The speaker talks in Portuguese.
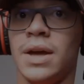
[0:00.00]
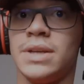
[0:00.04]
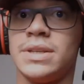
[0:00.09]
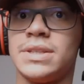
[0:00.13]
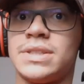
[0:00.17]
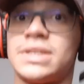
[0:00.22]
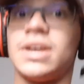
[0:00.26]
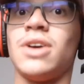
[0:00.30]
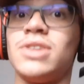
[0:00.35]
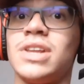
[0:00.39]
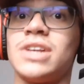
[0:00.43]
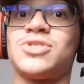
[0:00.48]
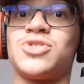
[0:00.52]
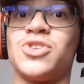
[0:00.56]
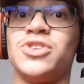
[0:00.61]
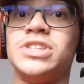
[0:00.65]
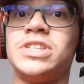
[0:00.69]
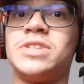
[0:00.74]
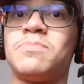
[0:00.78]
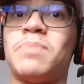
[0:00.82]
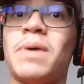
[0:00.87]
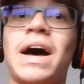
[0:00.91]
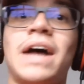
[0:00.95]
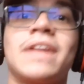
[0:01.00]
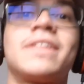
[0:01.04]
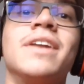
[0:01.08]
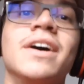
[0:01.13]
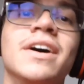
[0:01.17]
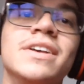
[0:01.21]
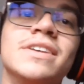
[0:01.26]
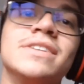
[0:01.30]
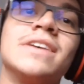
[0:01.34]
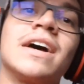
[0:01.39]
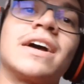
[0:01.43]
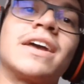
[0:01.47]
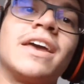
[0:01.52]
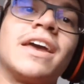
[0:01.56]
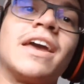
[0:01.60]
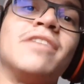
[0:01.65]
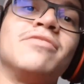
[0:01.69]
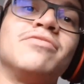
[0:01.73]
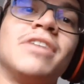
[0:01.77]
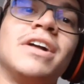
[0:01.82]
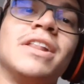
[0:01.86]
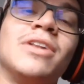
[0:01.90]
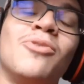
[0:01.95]
Saudações Spartans! Aqui
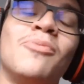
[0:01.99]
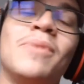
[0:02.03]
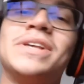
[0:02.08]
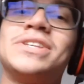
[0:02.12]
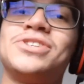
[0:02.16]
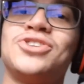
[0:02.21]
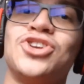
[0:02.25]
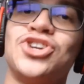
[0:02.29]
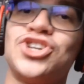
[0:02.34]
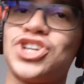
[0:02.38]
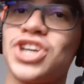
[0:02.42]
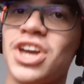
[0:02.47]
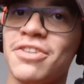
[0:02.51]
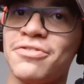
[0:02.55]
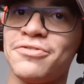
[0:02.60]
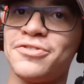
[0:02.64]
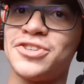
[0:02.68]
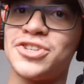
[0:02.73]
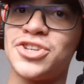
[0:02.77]
quem fala é o Mestre Chefe,